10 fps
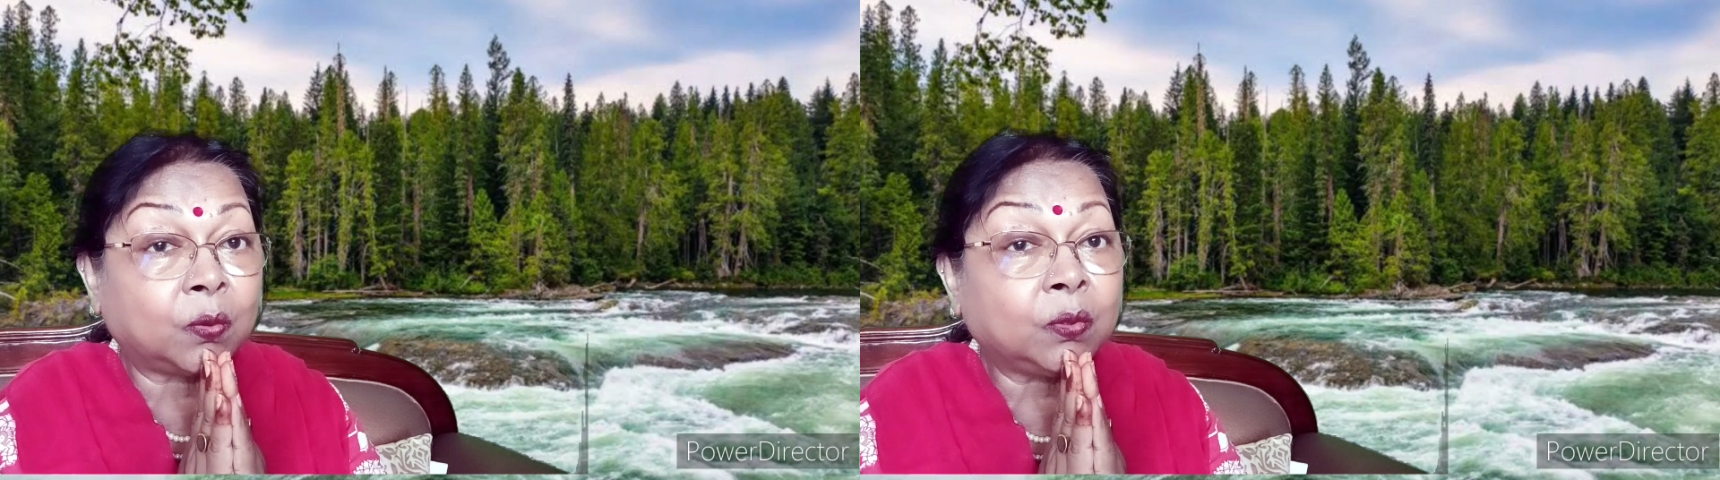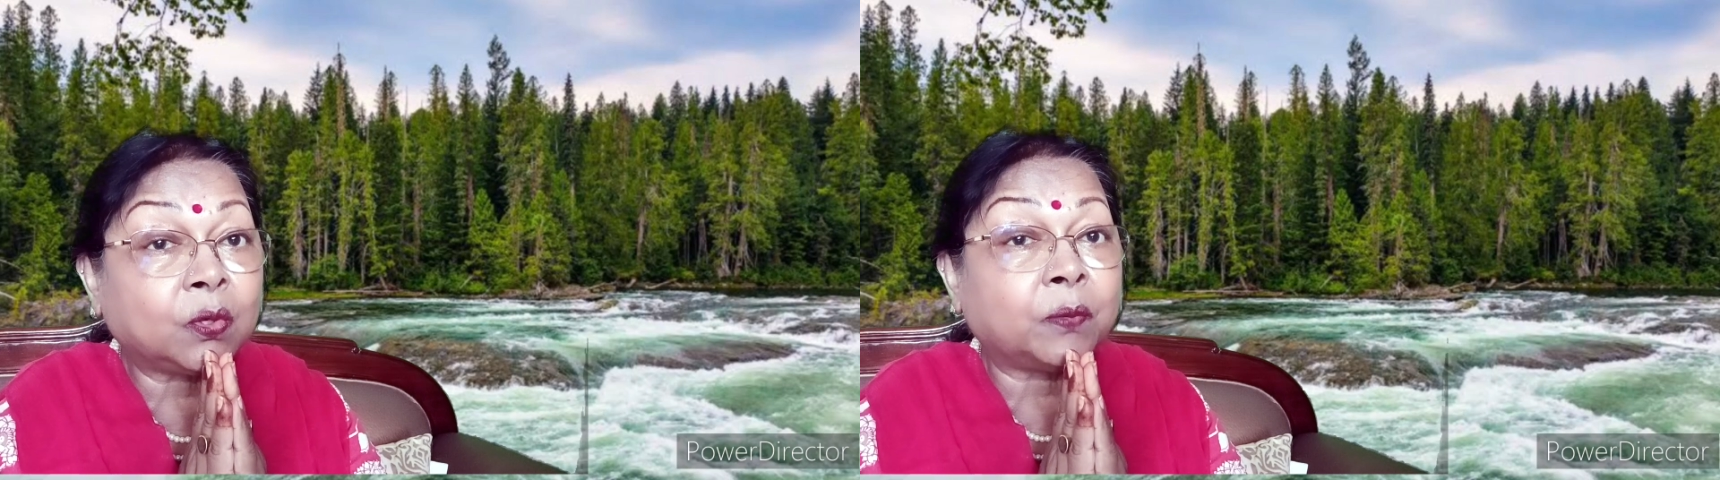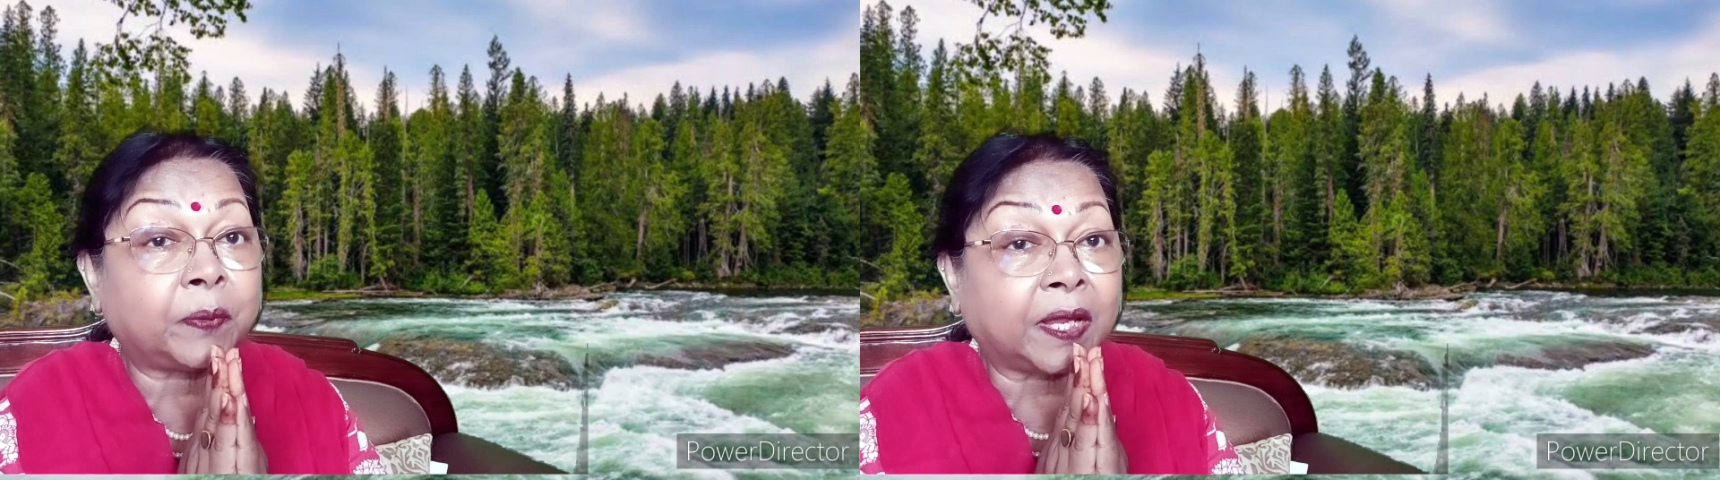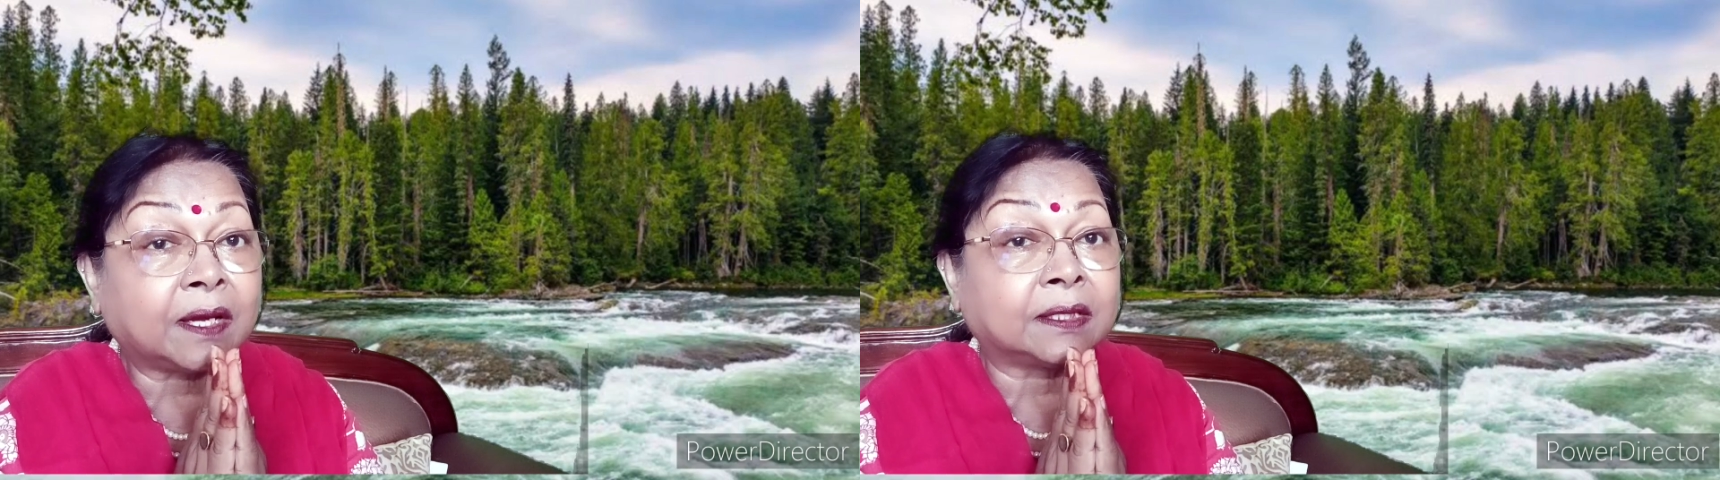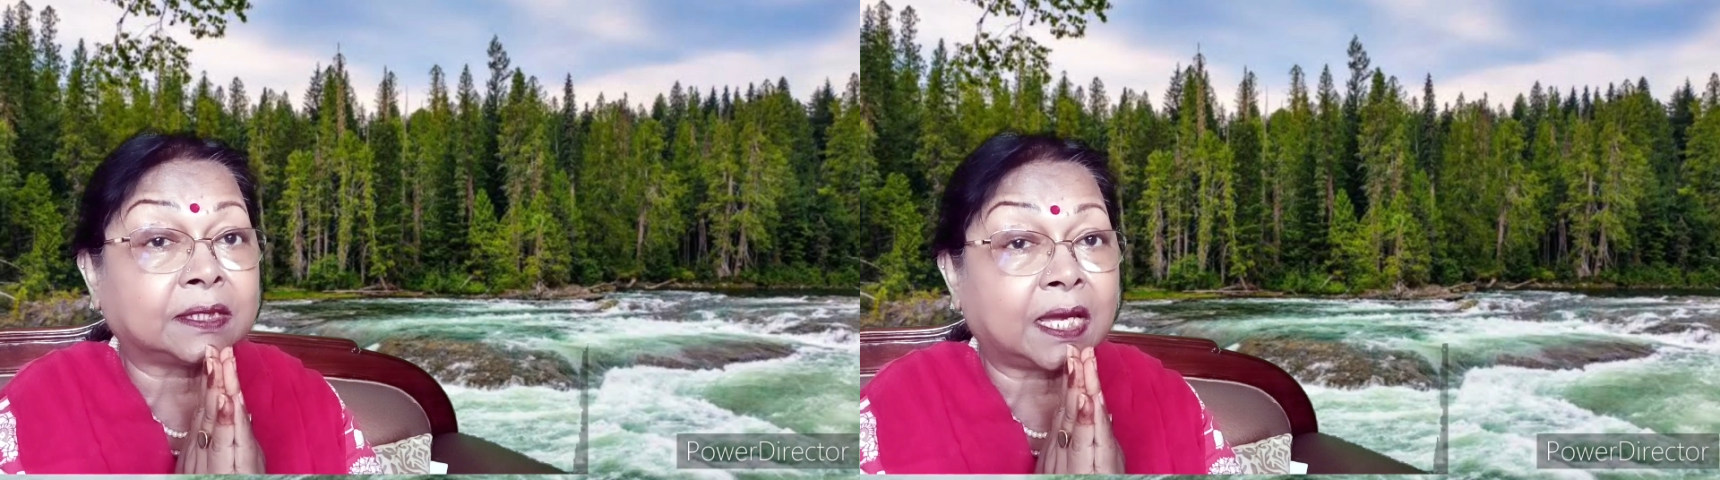उनको प्रे
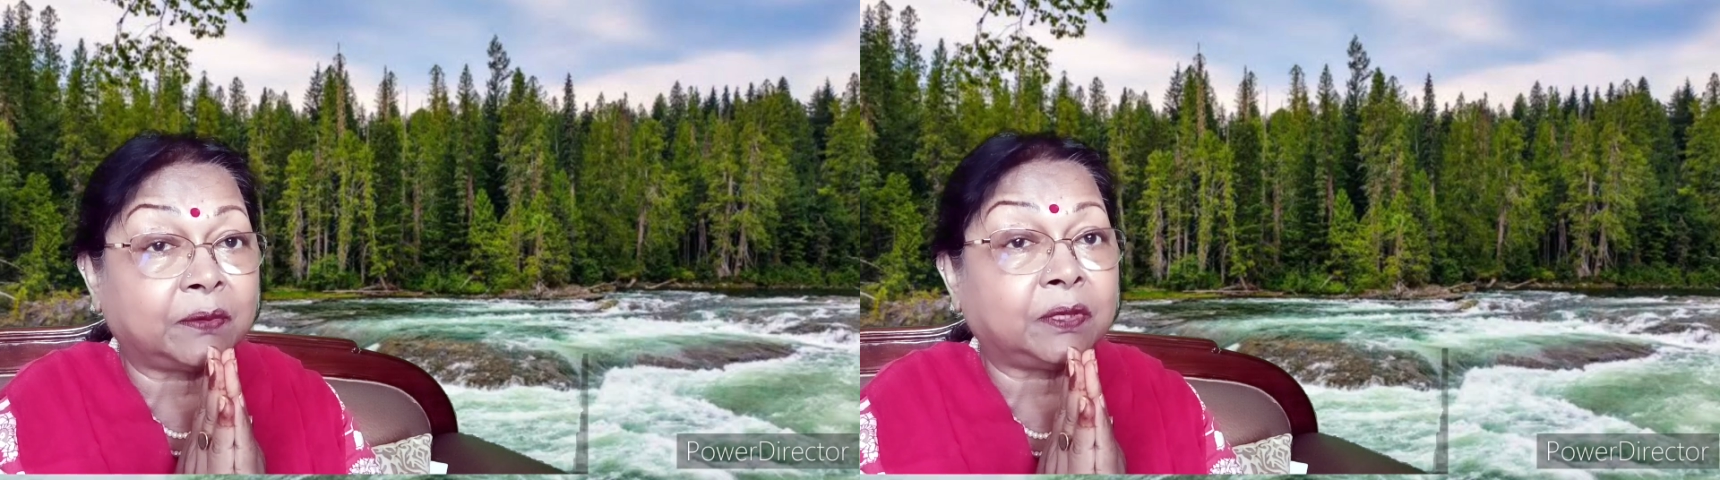करता है